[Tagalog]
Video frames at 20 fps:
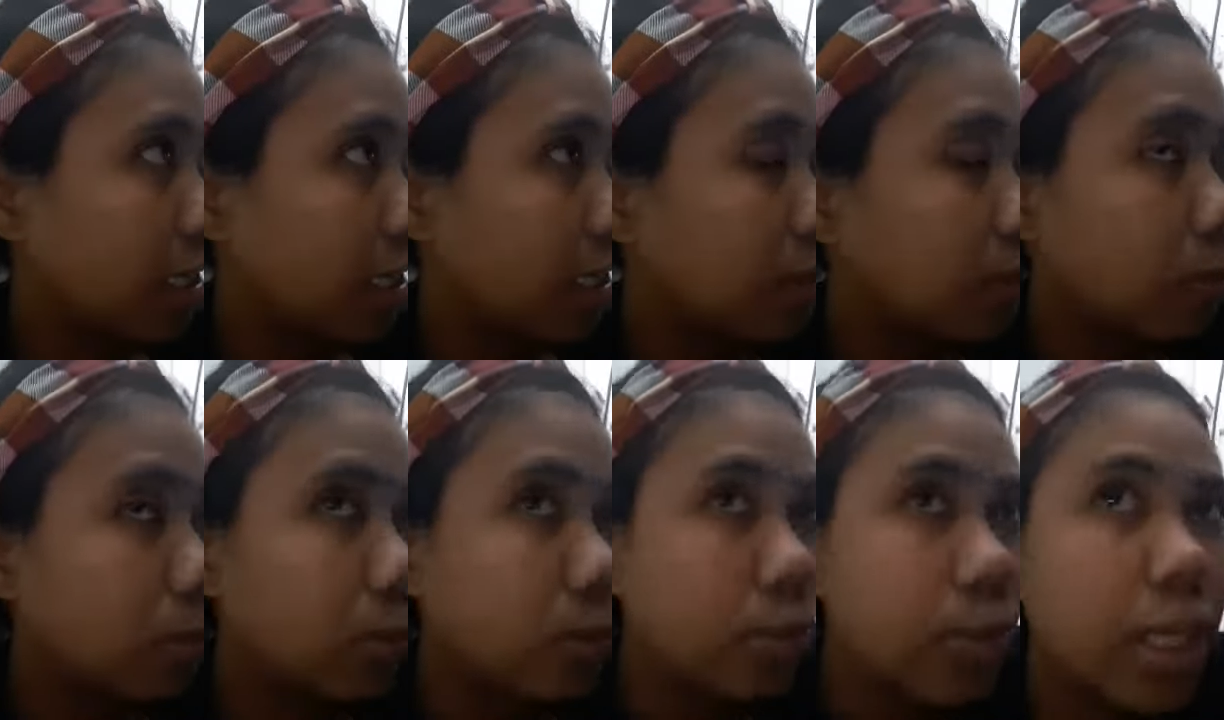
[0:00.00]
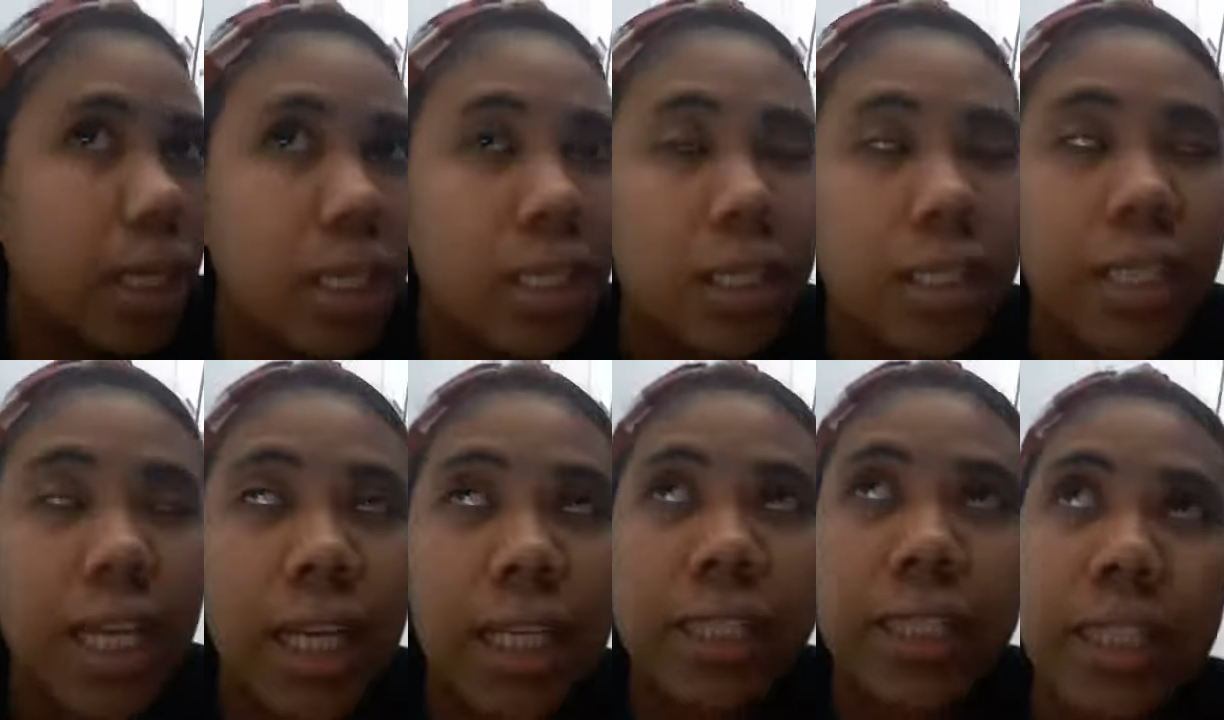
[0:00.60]
ano ko, dahil
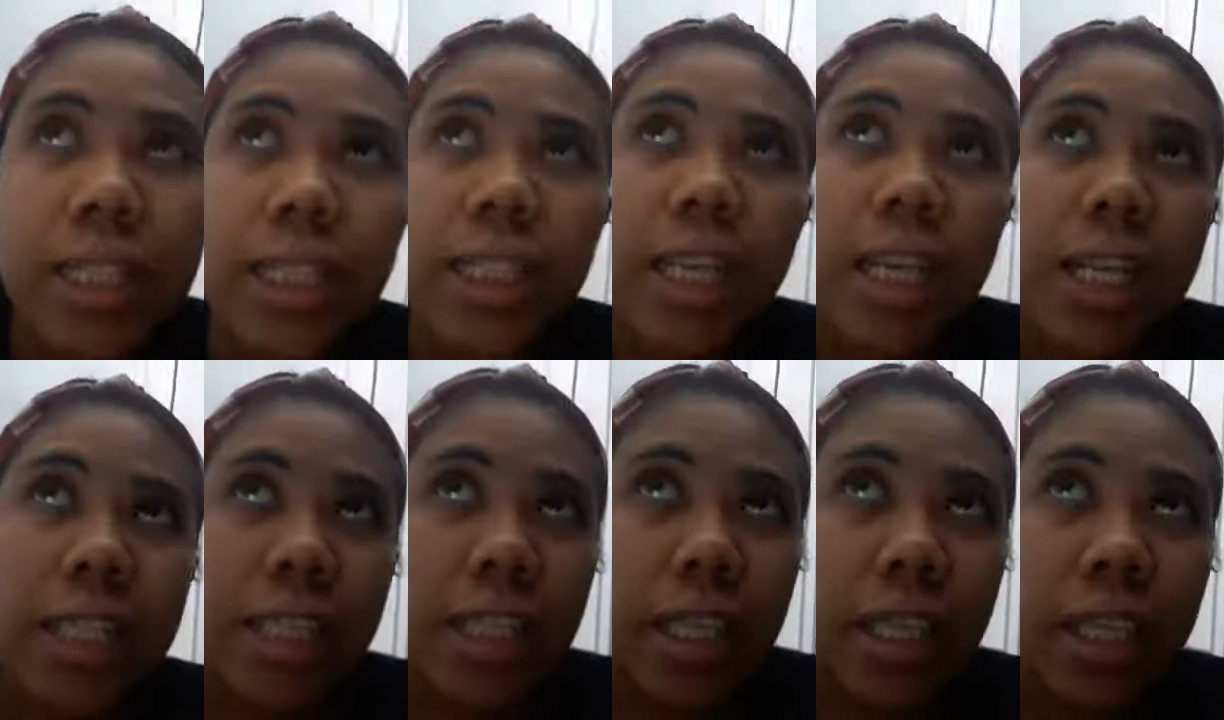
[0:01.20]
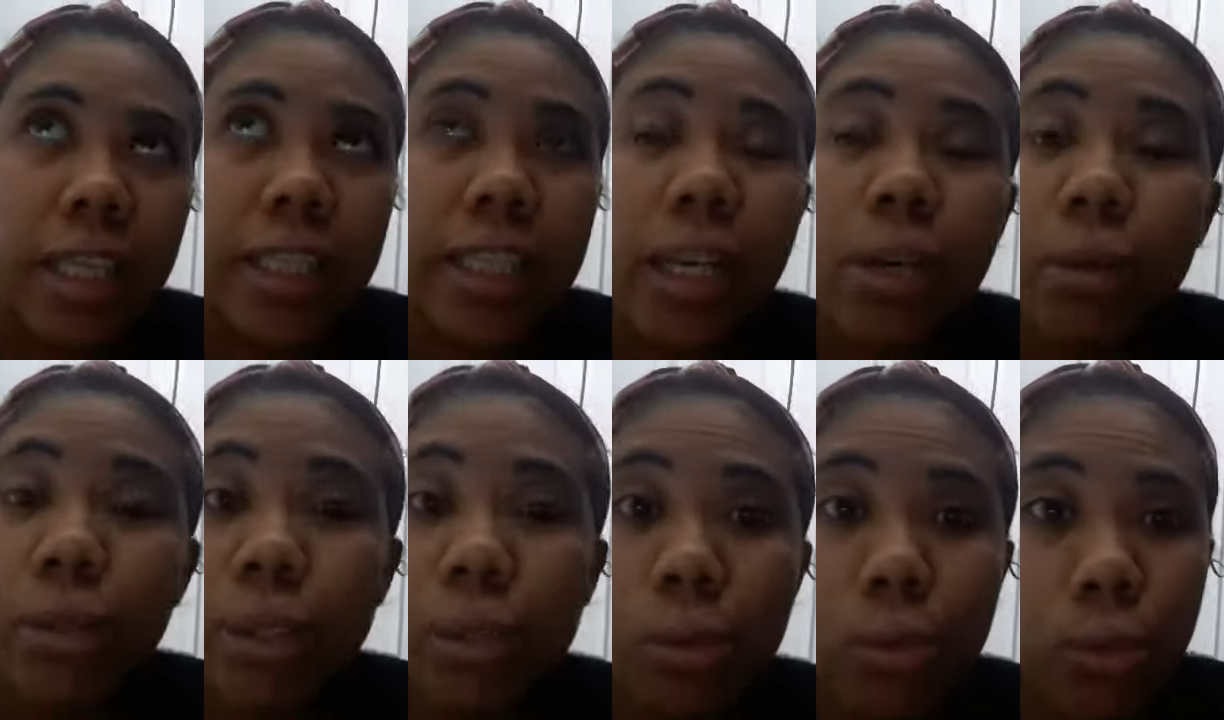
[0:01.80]
dati kasi hindi
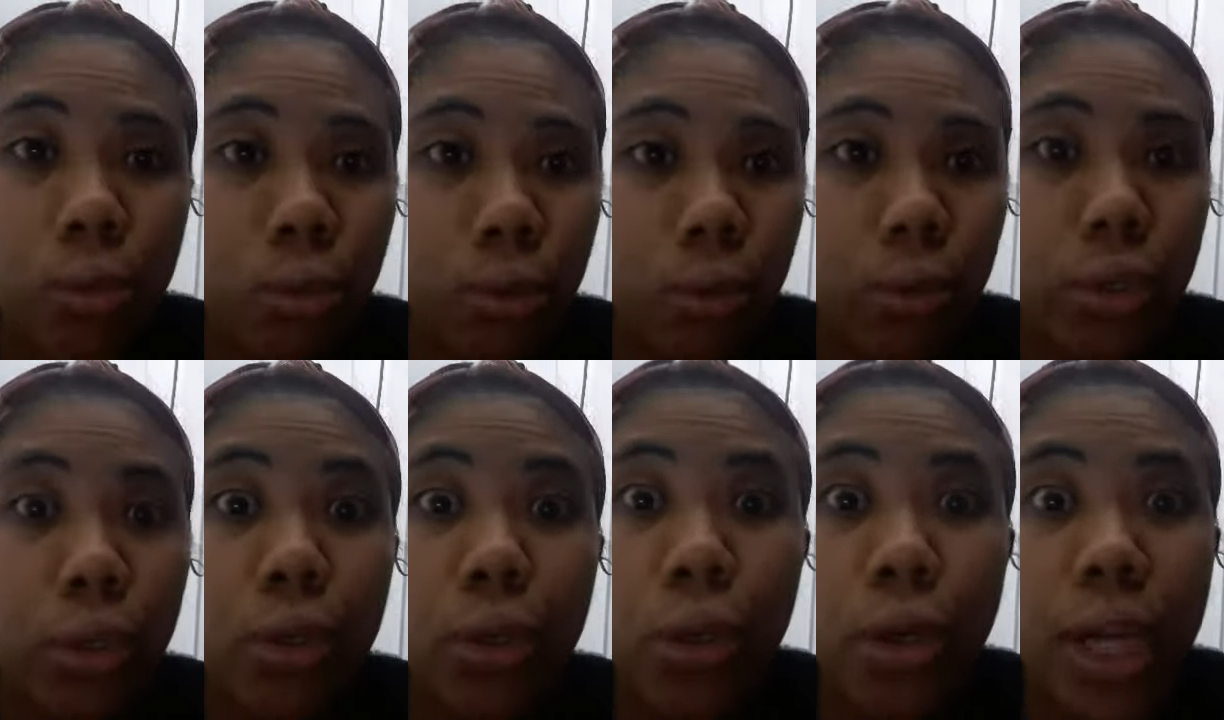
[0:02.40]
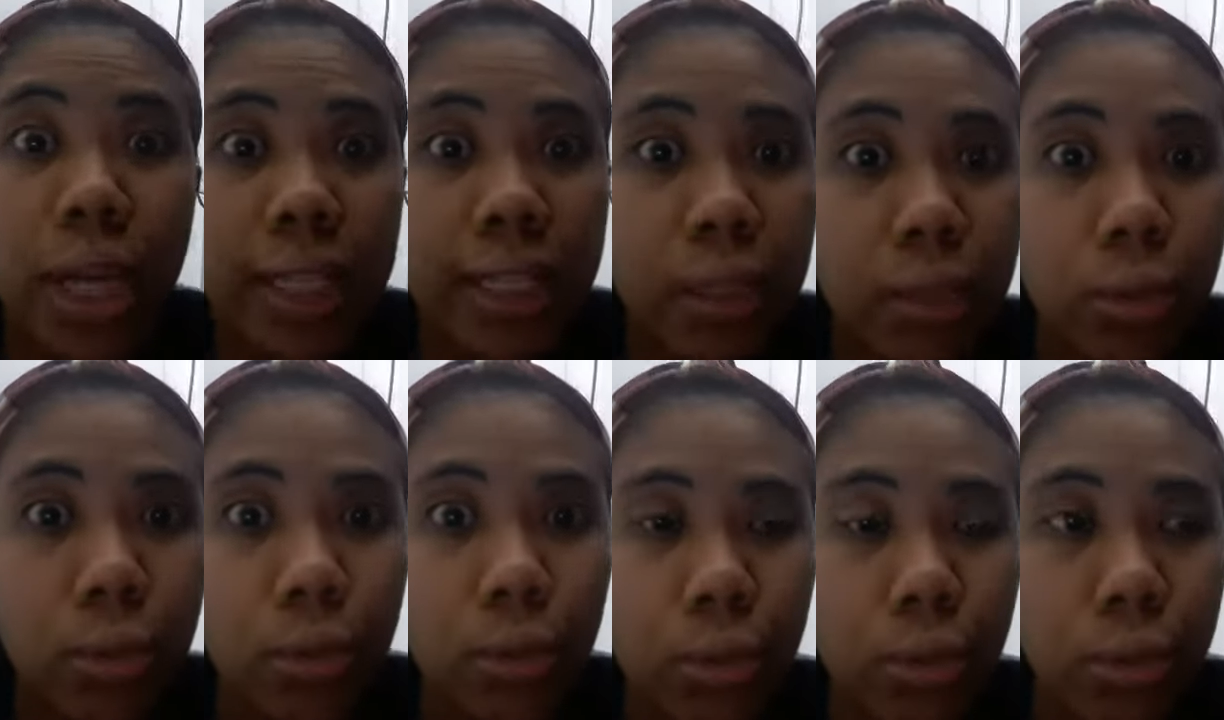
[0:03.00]
ako nagluluto, yung lola ang
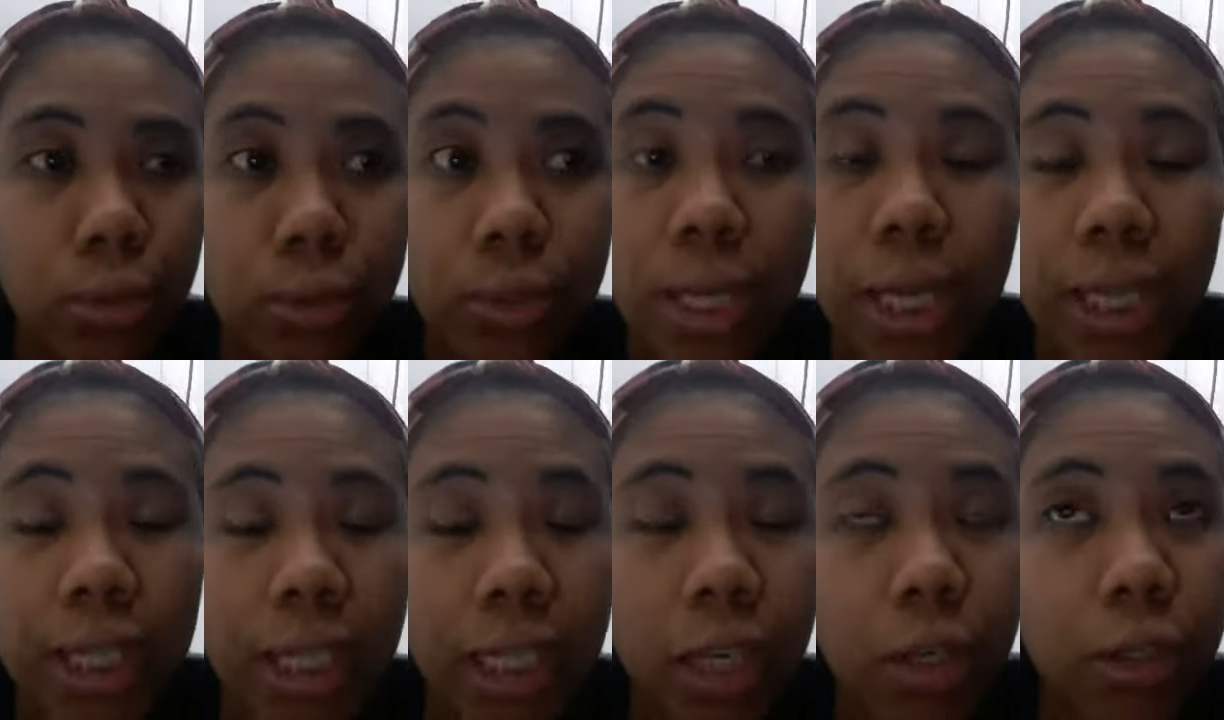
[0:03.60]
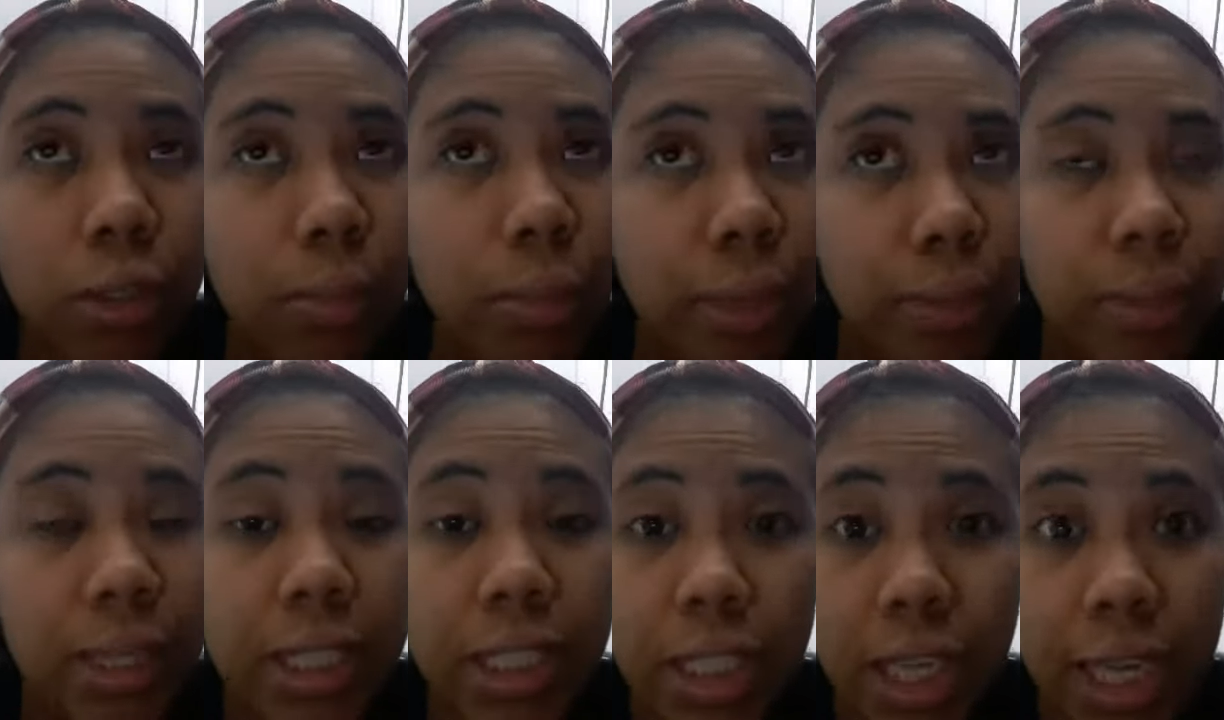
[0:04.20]
nagluluto. So, alaga lang ako ng
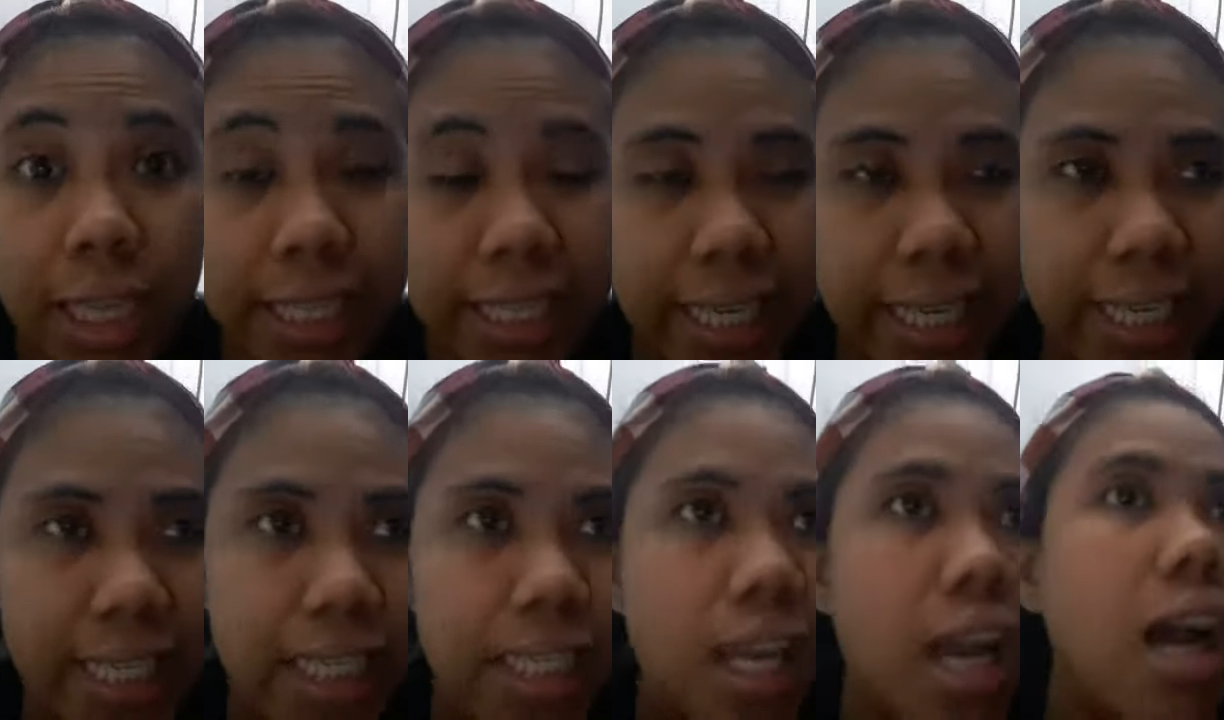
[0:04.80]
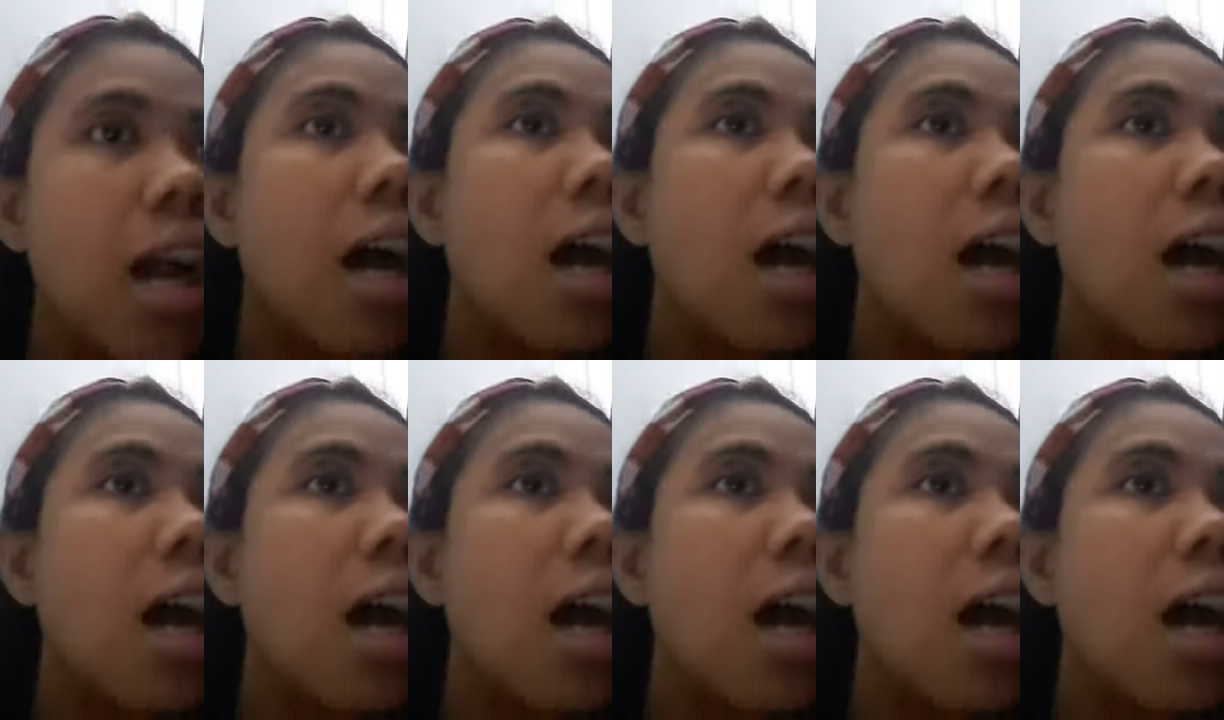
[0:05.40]
baby at saka linis.